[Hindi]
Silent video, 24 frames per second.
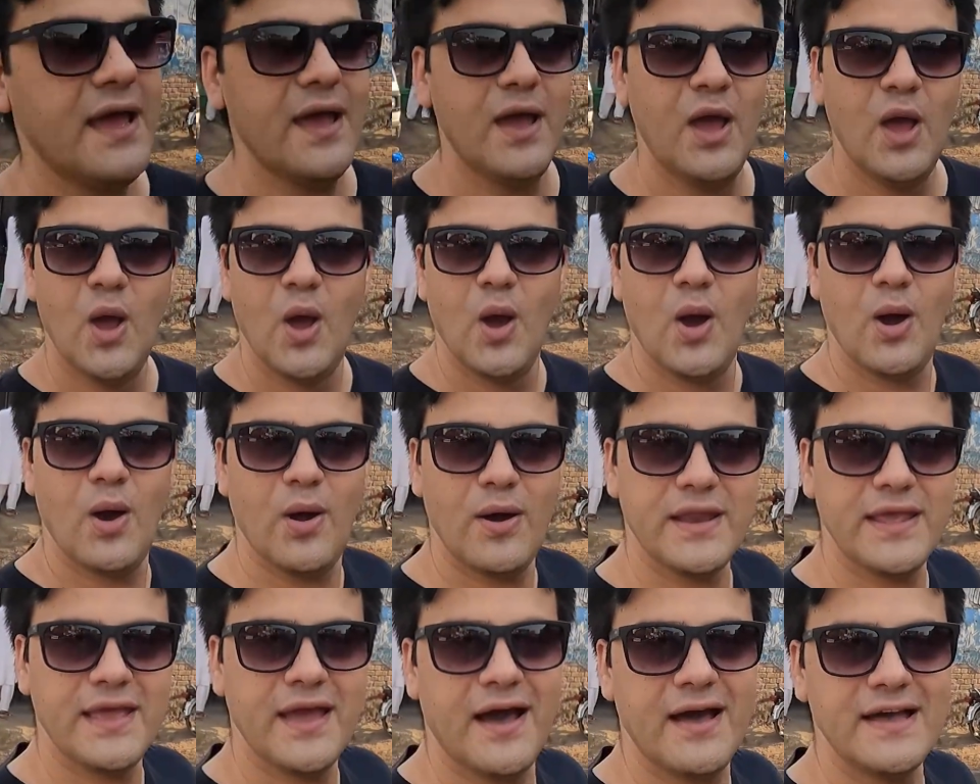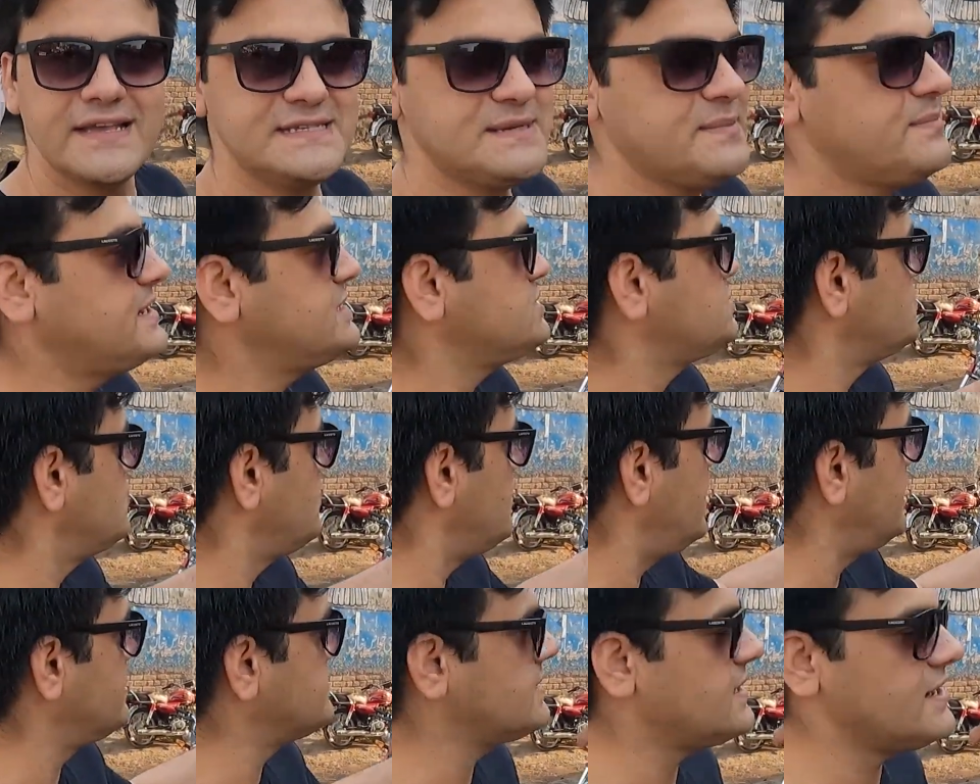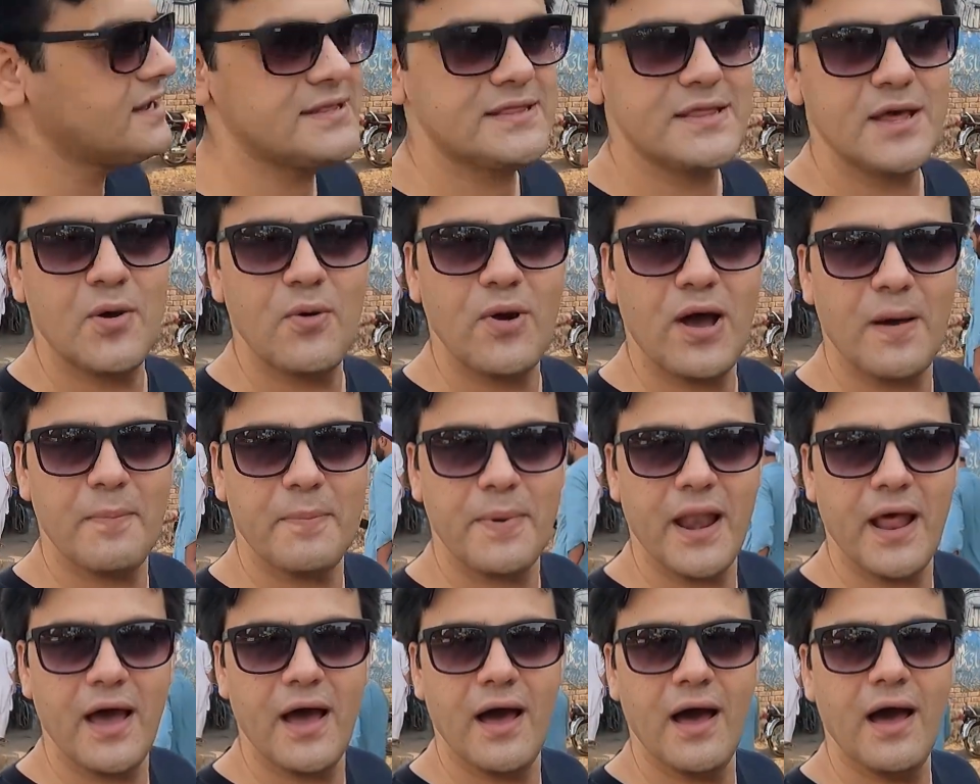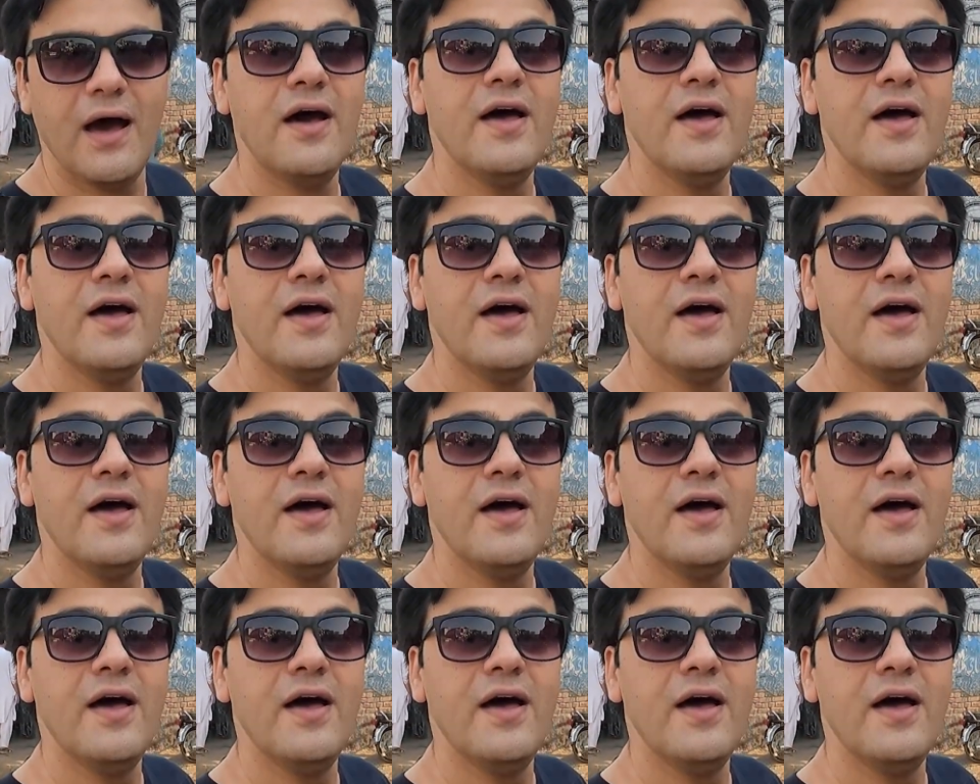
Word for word: है और यहाँ से मैं शुरुआत करता हूँ अपना